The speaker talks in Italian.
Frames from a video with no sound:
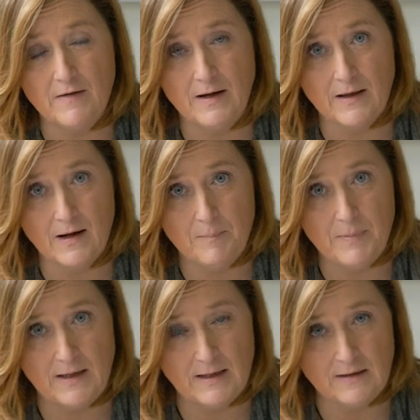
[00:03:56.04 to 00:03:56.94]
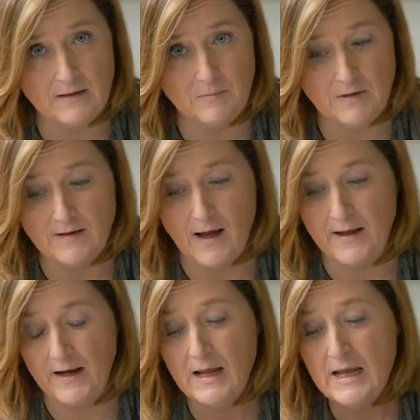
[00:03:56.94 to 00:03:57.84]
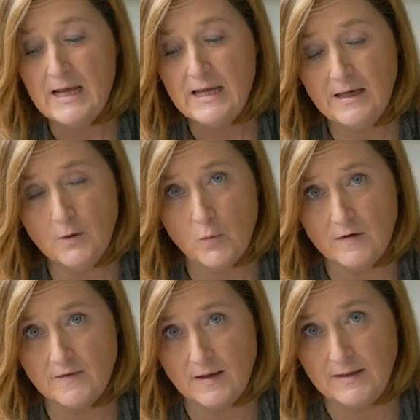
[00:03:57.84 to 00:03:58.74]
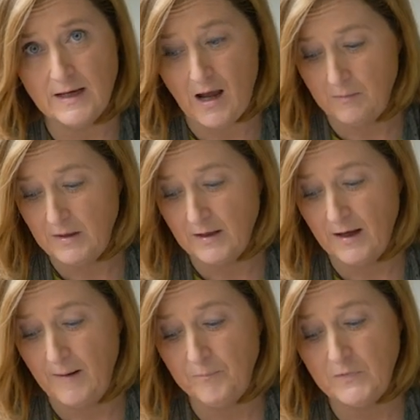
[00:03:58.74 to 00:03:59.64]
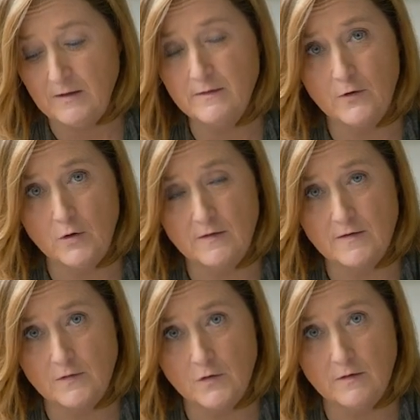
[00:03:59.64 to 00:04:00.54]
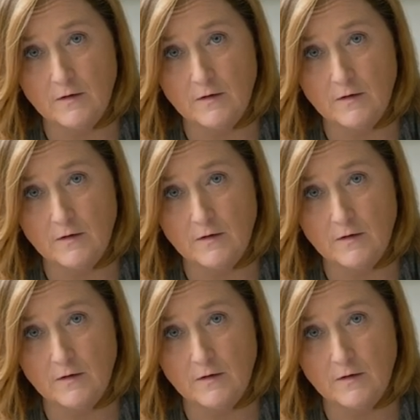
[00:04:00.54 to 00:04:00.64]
valer la pena di imitare. In questa dinamica di interiorizzazione e